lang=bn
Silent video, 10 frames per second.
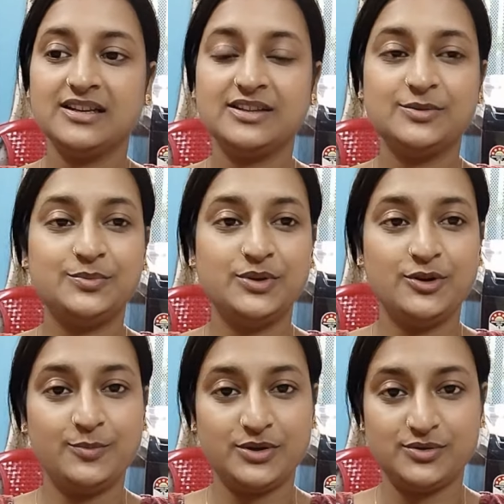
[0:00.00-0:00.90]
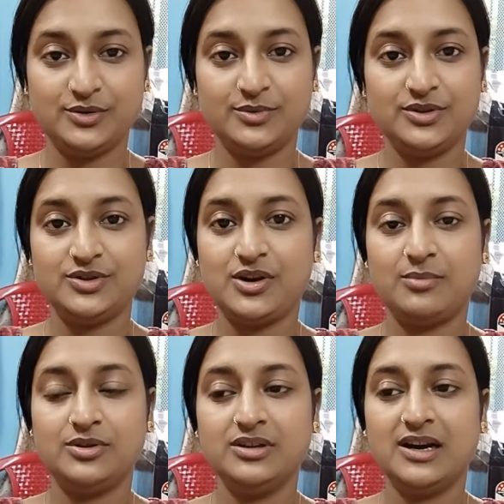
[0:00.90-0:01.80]
হ্যাঁ দুপুরে ওর পছন্দ মতোই সব
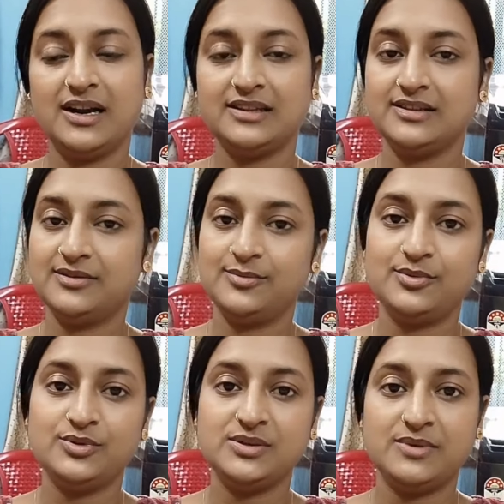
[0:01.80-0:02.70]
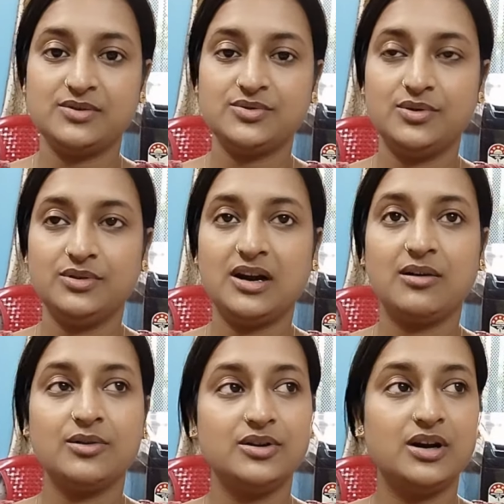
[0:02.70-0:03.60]
হোক আর রাত্রে লুচি মাংস হোক
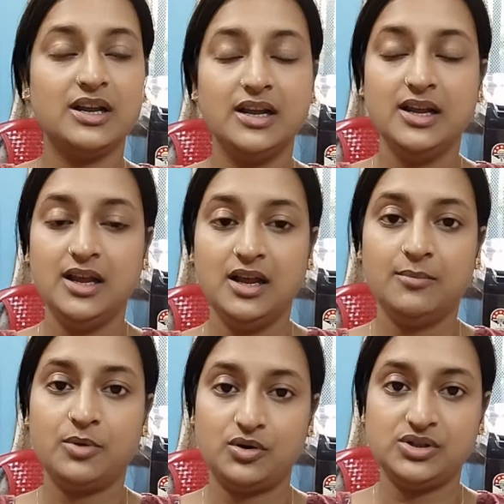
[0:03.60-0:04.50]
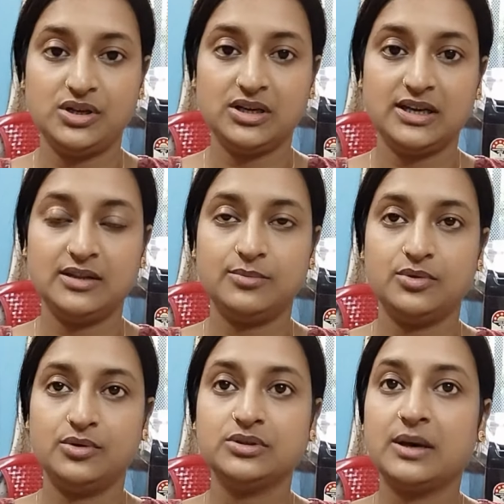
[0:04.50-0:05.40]
কারণ ওই ঘরে বড় ছেলেকে দেবো
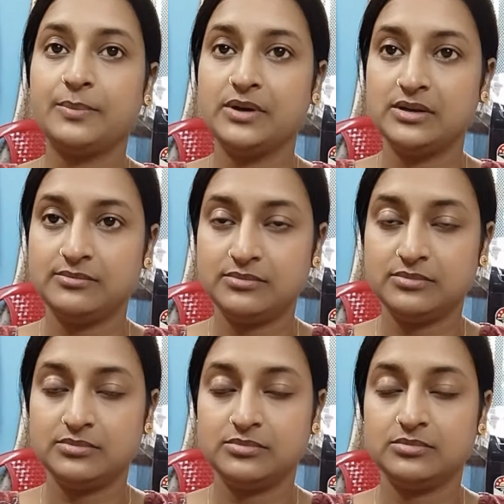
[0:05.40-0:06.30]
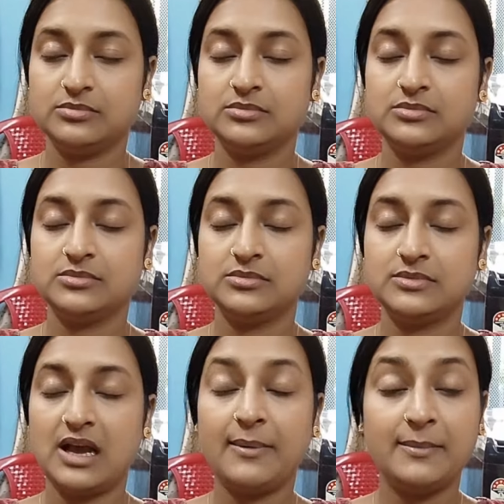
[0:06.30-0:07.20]
তারপরে
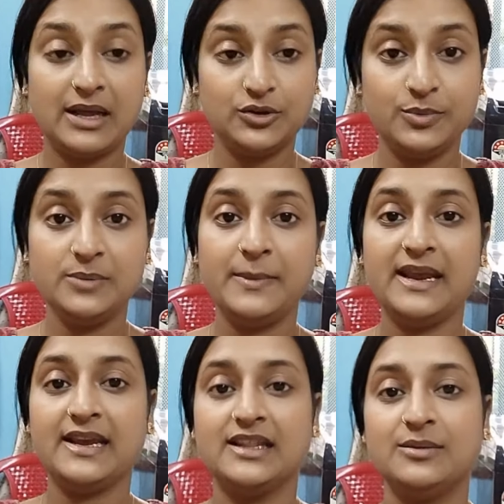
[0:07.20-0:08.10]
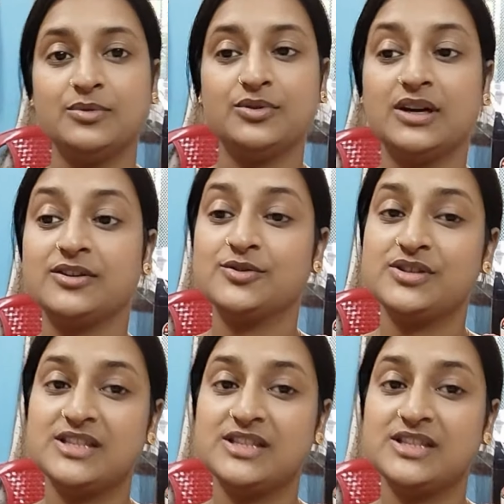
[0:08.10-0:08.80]
আমার বান্ধবীর মেয়েকে দেবো আর একজন